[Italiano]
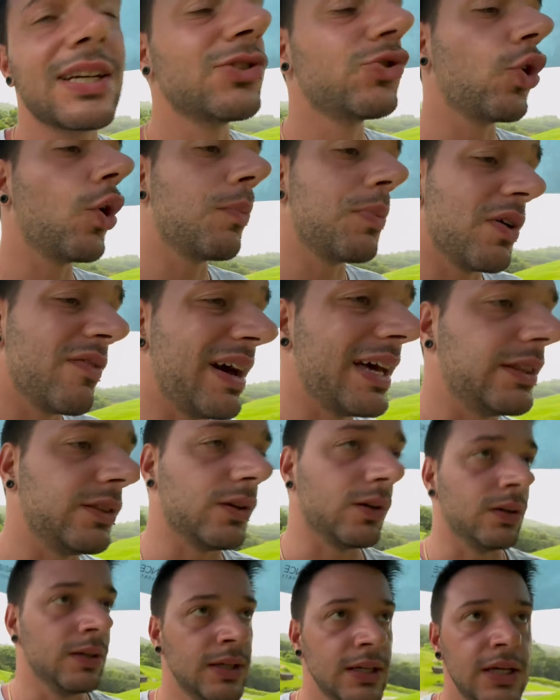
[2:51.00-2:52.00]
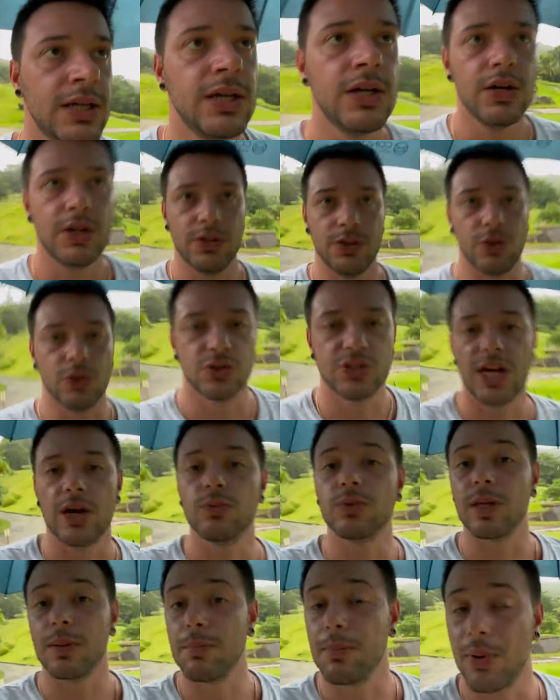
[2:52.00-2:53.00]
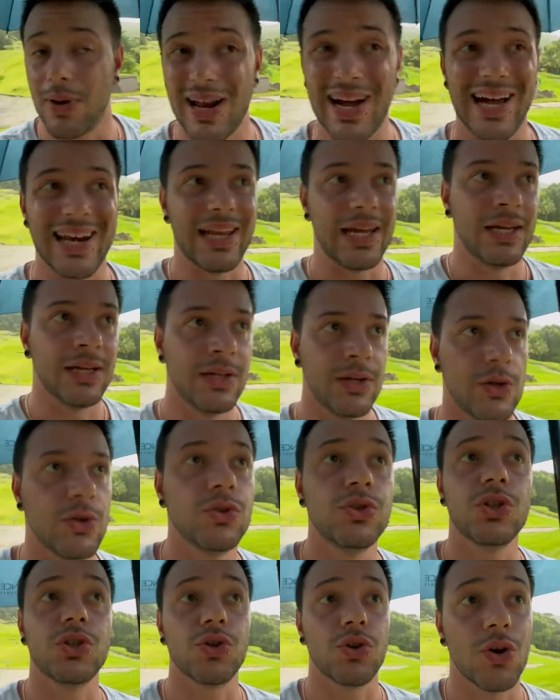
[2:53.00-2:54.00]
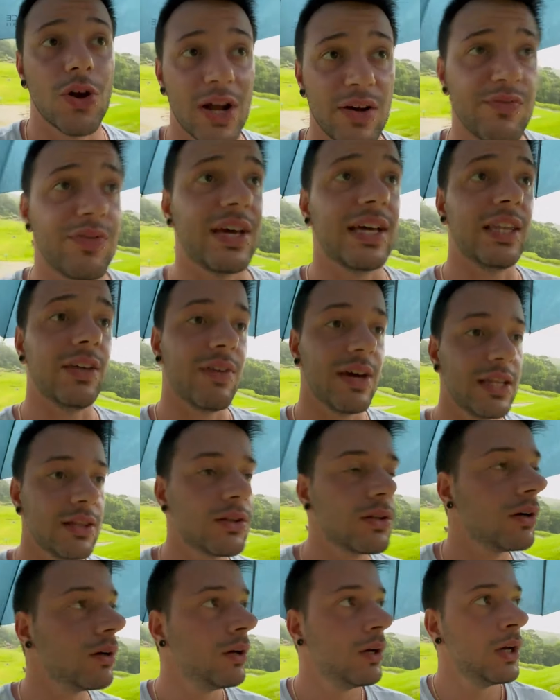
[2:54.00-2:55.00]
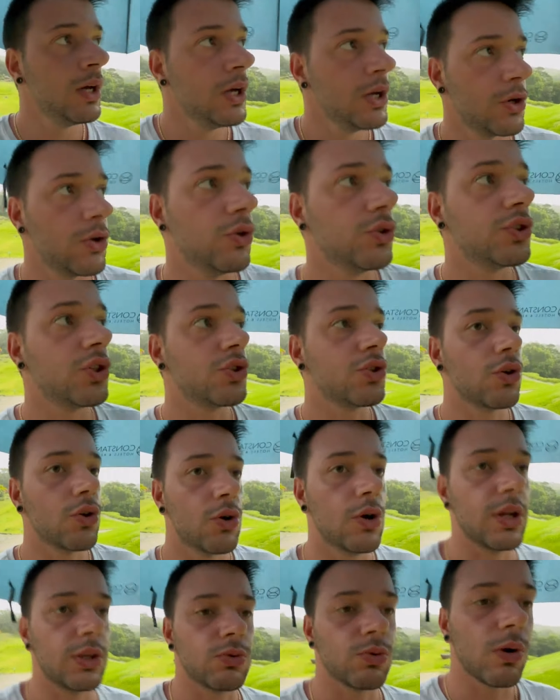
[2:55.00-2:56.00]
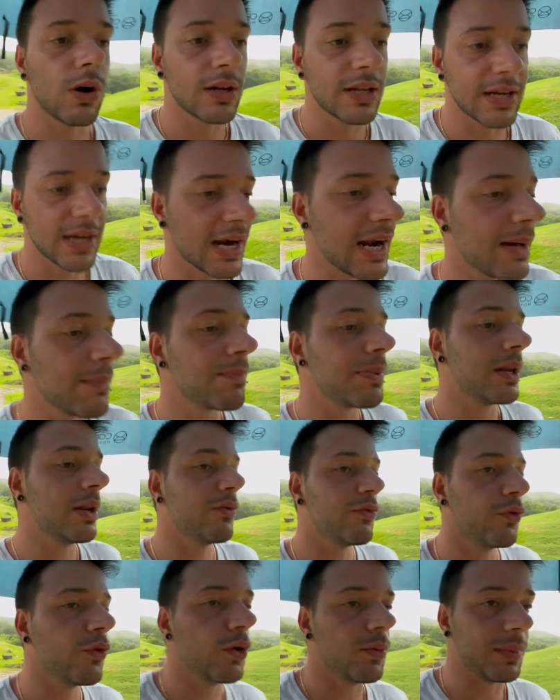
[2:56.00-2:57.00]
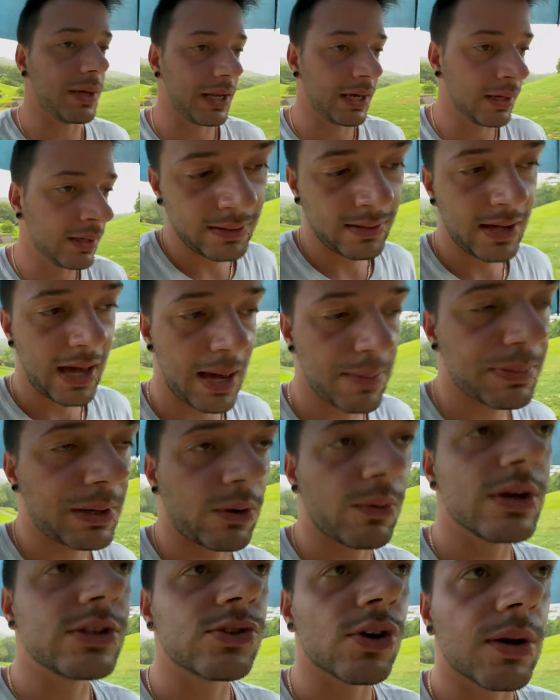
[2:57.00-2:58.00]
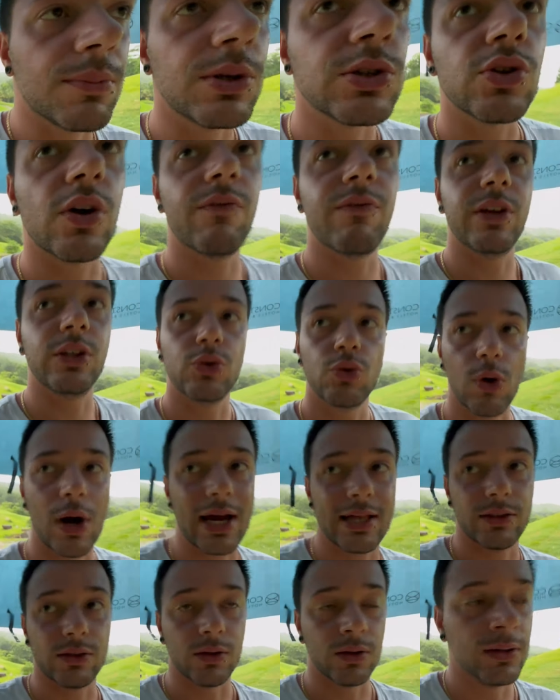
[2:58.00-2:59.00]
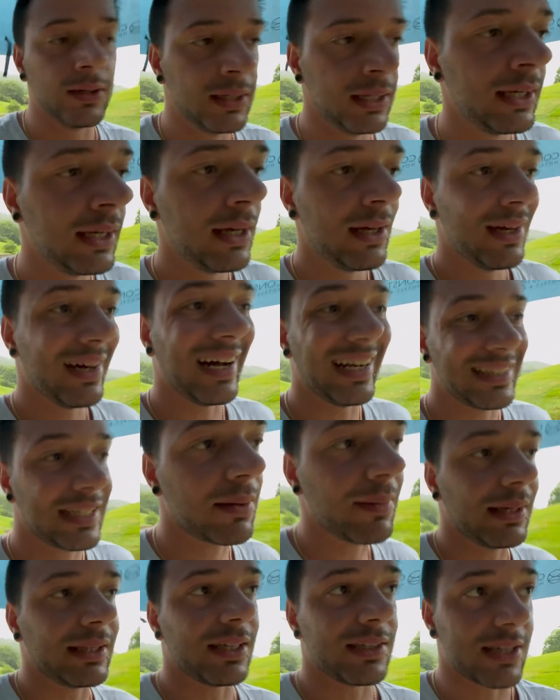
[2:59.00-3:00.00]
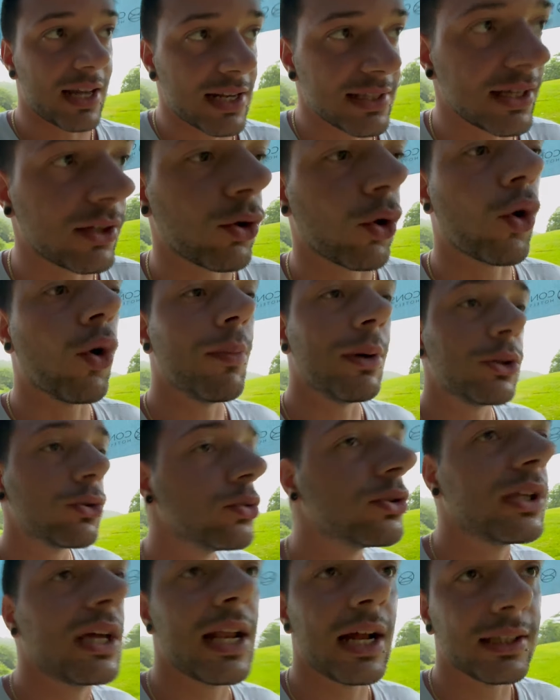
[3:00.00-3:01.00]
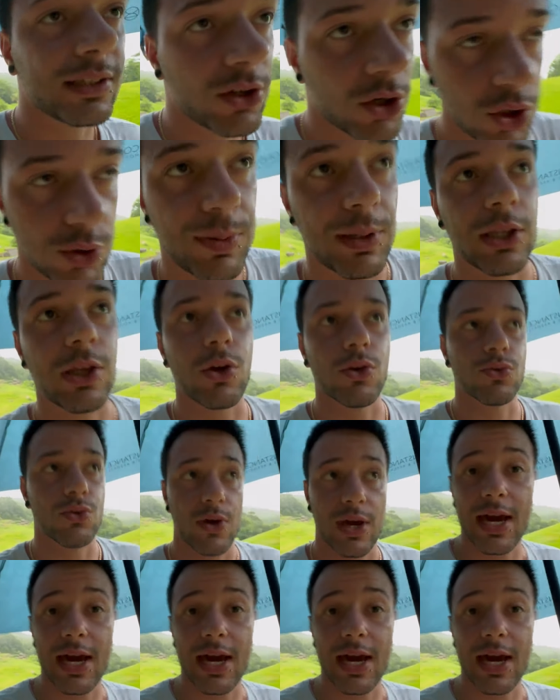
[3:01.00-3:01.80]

solo piovendo non c'è un temporale, non ci sono raffiche di vento, non ci sono né tuoni né lampi né fulmini. È per questo che mi sto avventurando, altrimenti sarei stato come tutti gli altri ospiti chiuso in